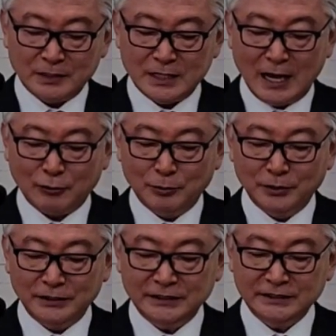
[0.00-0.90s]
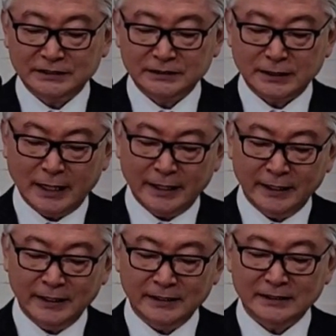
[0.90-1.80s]
야곱을
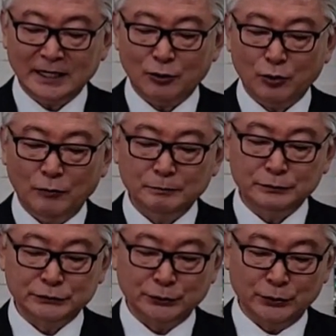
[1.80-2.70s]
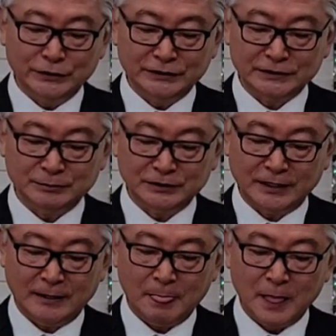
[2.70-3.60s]
이스라엘이라고 부르고
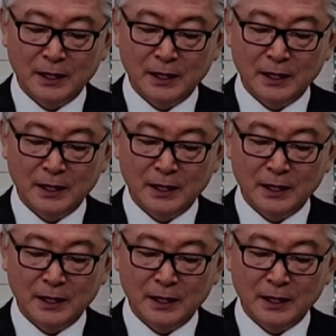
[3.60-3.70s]
있습니다.